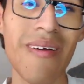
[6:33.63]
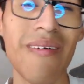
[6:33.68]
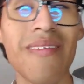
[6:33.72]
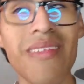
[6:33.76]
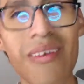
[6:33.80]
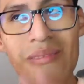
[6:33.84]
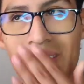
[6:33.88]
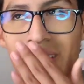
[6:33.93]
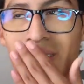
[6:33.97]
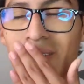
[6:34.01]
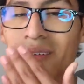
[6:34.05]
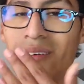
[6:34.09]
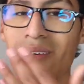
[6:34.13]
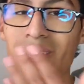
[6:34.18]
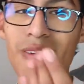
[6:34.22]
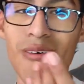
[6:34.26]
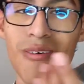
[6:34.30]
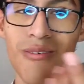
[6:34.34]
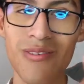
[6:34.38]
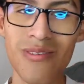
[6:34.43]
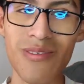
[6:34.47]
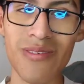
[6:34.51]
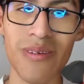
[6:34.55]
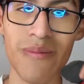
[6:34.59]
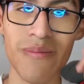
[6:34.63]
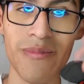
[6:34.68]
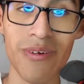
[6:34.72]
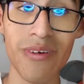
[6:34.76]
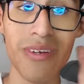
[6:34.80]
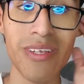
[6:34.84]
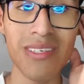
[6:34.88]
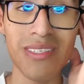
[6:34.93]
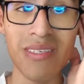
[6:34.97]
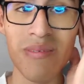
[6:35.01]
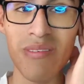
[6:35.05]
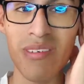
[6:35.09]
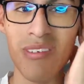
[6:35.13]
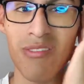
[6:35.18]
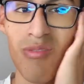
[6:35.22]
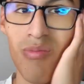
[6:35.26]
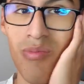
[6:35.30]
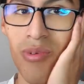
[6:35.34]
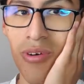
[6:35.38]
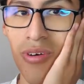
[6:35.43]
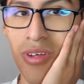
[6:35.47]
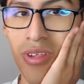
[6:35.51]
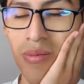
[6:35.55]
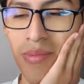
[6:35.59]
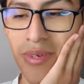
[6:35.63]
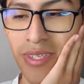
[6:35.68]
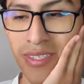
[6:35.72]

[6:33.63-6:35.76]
también hablé con un suscriptor y estamos haciendo un poco de